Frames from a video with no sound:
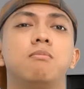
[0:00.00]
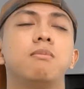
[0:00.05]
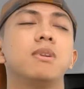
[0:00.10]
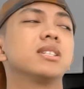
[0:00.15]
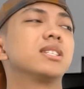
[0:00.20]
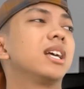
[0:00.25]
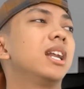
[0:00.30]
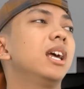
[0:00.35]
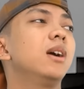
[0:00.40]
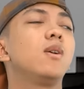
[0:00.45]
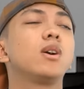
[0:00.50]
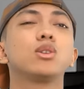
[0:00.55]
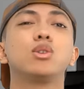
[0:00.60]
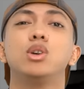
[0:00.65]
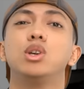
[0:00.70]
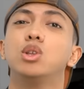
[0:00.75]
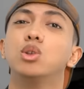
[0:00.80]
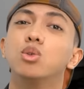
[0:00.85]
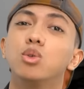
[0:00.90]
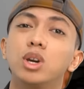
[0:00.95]
masalahnya
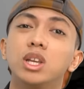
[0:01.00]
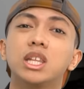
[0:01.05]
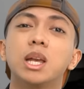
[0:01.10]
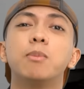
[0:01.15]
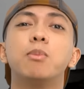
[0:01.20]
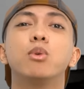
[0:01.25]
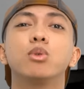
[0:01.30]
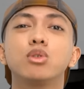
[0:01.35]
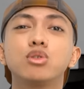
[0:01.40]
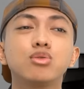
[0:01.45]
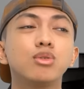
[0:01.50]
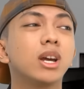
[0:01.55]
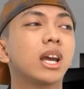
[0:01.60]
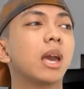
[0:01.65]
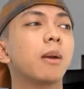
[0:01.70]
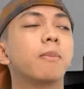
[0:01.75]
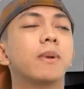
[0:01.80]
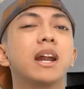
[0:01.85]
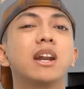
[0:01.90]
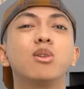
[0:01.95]
waktu itu kita putus sudah
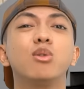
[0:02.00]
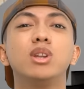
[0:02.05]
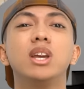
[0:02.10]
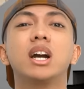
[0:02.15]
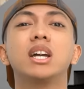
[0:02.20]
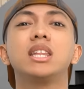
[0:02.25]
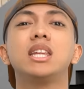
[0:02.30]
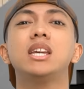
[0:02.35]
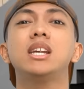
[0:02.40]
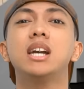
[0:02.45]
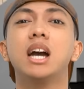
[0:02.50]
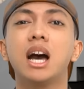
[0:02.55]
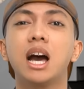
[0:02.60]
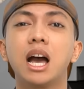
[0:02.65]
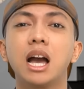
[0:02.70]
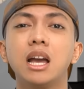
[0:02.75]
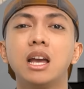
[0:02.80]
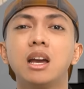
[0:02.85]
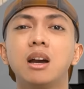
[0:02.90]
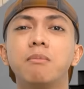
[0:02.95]
kayak perang dunia
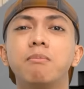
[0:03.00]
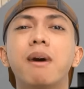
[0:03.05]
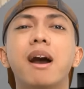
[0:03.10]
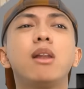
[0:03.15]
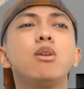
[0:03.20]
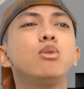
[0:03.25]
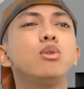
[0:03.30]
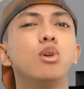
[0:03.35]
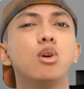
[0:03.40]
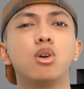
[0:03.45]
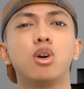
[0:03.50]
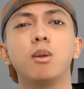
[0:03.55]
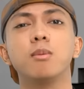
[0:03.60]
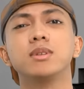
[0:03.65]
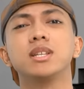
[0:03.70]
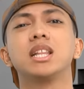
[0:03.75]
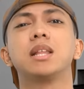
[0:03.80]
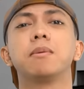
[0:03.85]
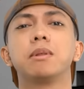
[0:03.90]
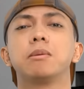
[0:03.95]
ketiga malu dong kalau
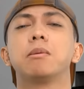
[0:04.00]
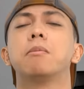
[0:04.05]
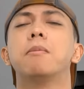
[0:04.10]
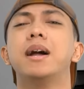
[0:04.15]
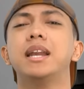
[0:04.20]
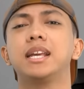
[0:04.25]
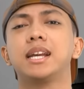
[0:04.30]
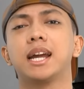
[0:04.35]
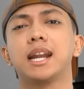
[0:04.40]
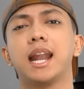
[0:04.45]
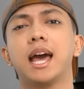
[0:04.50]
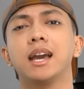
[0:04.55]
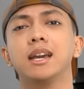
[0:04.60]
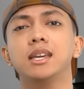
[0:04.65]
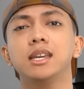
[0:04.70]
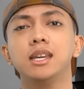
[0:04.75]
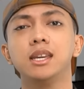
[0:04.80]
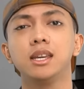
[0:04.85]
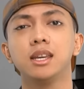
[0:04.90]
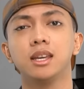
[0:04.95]
misalnya tiba-tiba balikan
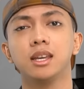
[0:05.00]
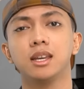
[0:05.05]
lagi